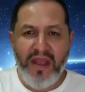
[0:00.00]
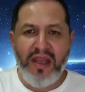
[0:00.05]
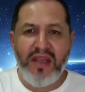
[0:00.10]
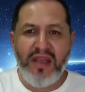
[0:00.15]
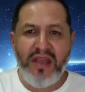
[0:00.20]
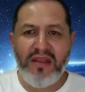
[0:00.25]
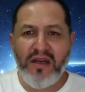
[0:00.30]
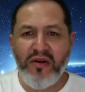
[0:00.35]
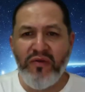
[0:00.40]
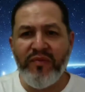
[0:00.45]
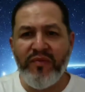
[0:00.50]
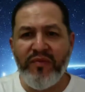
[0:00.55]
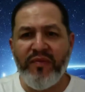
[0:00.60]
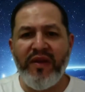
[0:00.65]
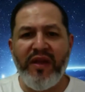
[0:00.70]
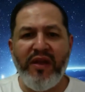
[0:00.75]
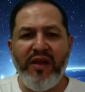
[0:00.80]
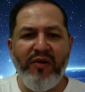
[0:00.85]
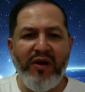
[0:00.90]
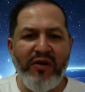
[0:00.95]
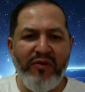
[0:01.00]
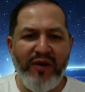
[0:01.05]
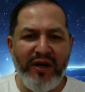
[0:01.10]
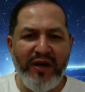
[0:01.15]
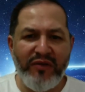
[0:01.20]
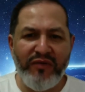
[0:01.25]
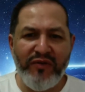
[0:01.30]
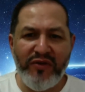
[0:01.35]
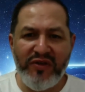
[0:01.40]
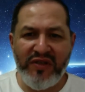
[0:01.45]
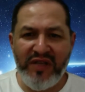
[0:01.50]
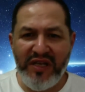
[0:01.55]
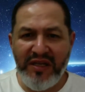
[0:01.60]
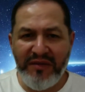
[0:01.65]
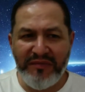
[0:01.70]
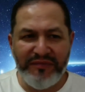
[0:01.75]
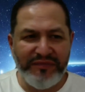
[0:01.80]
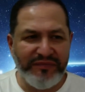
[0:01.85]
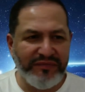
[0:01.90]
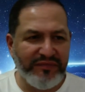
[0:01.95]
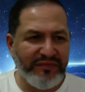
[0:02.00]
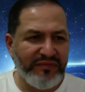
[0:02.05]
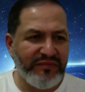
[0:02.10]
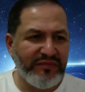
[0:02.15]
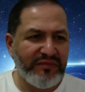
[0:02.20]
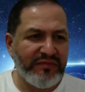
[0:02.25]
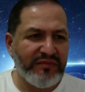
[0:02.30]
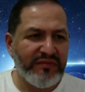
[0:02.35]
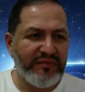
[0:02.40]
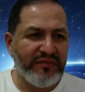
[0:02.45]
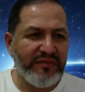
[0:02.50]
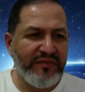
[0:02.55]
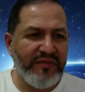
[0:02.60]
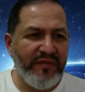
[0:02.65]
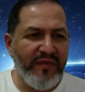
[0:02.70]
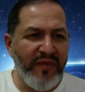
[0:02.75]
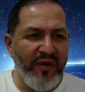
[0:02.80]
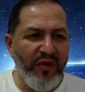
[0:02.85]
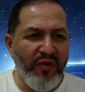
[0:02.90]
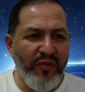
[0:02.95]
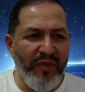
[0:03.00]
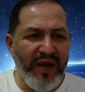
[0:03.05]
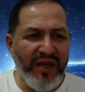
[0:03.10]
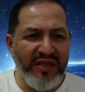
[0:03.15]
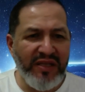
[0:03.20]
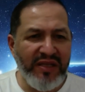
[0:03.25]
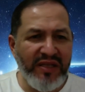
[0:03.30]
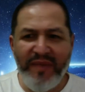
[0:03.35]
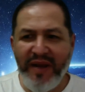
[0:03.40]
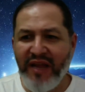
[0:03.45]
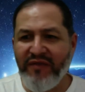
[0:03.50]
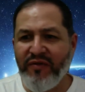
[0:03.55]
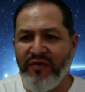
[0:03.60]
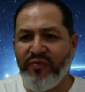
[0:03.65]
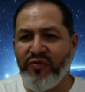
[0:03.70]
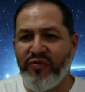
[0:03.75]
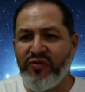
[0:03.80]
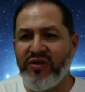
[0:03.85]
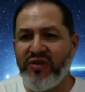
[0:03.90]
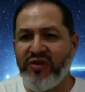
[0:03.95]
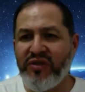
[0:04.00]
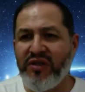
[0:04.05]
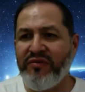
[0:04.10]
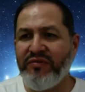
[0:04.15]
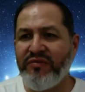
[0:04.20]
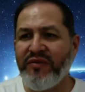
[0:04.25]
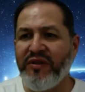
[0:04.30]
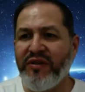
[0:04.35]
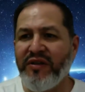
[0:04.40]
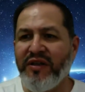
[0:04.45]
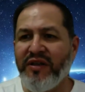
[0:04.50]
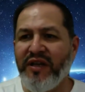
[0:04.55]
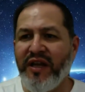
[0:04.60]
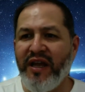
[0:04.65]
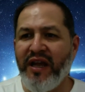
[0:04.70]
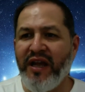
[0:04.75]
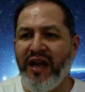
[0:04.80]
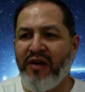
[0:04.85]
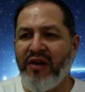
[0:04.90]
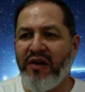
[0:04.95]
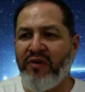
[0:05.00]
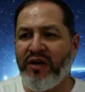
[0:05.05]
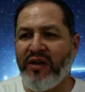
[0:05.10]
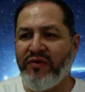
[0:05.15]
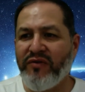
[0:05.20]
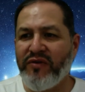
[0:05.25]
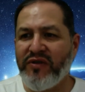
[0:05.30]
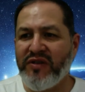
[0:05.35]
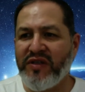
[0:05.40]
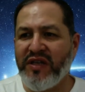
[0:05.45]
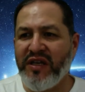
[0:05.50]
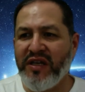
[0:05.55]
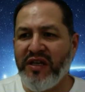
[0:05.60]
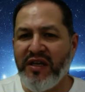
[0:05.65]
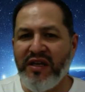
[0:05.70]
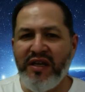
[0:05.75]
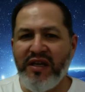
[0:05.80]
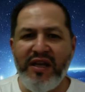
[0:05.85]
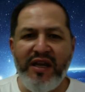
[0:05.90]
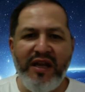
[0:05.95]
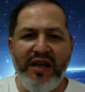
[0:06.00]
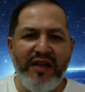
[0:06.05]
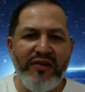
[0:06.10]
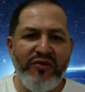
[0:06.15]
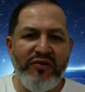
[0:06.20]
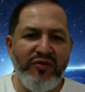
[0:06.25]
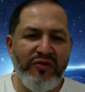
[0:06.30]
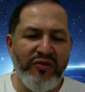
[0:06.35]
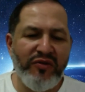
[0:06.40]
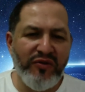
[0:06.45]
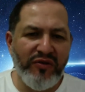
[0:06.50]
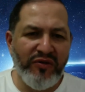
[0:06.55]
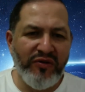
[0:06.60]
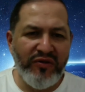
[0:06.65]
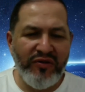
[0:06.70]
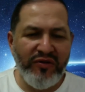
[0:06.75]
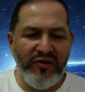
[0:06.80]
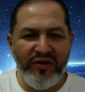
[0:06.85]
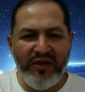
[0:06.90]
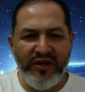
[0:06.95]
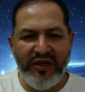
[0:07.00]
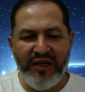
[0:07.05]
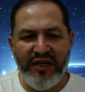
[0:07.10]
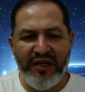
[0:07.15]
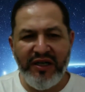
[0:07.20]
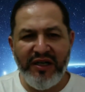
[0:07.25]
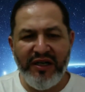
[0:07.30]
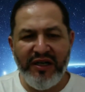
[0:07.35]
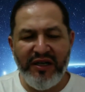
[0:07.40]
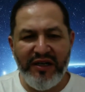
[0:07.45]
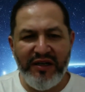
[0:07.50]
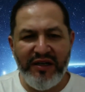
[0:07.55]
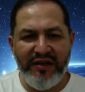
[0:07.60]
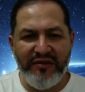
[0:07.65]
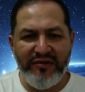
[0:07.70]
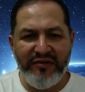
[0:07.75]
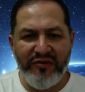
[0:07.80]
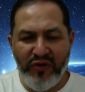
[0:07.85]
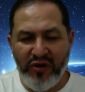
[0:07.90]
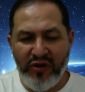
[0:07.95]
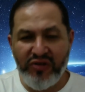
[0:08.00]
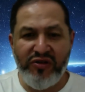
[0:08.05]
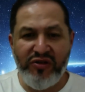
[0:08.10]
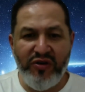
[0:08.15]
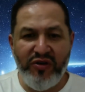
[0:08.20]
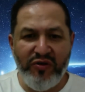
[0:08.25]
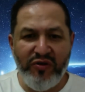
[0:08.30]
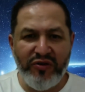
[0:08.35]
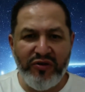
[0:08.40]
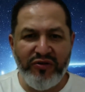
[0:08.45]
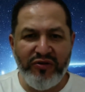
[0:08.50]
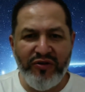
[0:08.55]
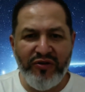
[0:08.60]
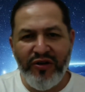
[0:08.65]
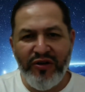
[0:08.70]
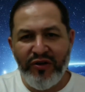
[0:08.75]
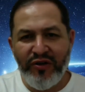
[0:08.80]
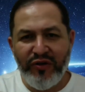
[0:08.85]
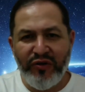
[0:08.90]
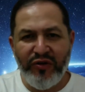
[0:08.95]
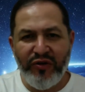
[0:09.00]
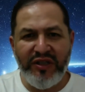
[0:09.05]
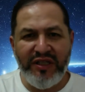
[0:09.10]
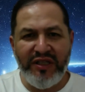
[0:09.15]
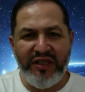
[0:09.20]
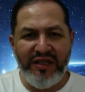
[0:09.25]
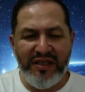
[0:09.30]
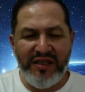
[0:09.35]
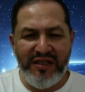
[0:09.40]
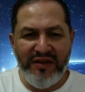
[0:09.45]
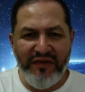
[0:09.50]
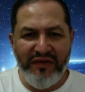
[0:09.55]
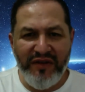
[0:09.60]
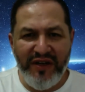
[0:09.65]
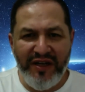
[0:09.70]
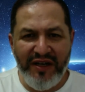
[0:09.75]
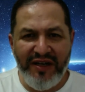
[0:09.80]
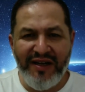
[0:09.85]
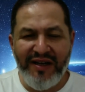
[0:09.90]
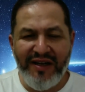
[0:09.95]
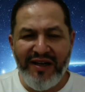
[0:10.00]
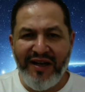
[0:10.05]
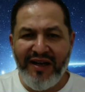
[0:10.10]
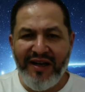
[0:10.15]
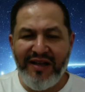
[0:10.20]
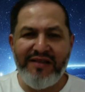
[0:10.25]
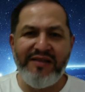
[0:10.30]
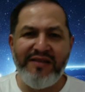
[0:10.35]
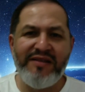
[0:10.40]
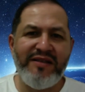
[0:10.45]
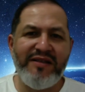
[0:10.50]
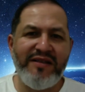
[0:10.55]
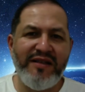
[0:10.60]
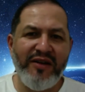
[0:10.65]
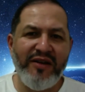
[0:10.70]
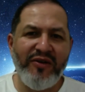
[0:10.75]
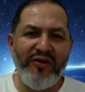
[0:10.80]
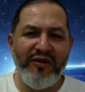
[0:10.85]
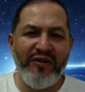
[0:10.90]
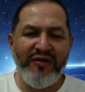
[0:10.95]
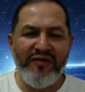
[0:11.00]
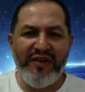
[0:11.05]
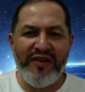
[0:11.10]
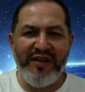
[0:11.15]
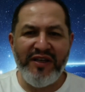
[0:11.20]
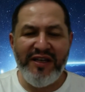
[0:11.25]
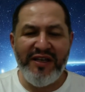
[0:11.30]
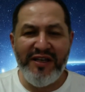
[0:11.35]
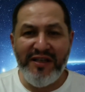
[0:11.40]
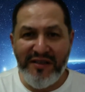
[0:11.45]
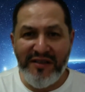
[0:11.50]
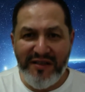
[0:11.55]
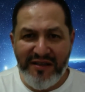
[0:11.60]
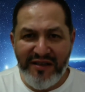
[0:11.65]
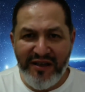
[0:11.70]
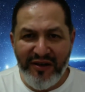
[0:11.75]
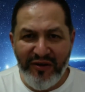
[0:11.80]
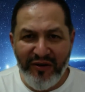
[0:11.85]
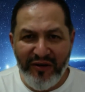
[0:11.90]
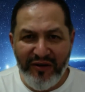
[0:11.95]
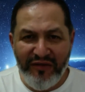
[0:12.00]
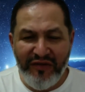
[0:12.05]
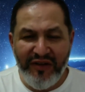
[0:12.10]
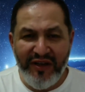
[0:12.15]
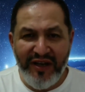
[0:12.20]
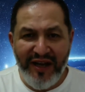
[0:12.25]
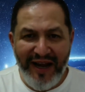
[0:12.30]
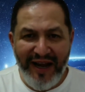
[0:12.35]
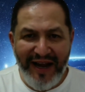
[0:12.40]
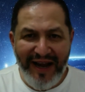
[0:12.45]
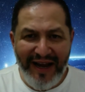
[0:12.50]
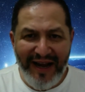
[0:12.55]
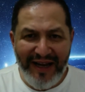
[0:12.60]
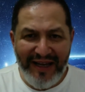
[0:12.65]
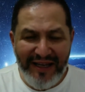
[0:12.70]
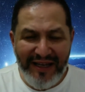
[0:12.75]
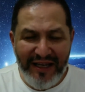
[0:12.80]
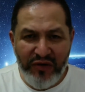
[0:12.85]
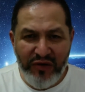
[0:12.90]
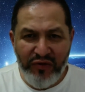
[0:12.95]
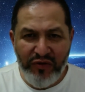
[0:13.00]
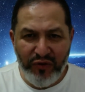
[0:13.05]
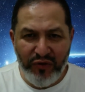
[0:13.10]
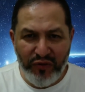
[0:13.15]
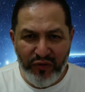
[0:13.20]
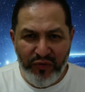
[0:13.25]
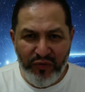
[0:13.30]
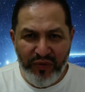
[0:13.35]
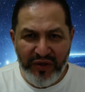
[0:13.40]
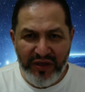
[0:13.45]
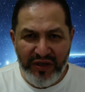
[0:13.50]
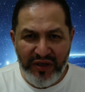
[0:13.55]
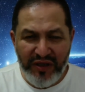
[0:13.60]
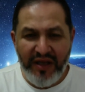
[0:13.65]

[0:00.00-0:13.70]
Então, eu aguardo você o mais breve possível, né? Aguardo você no, uh, no nosso encontro, toda terça-feira, às 19h19, 19, aqui no YouTube.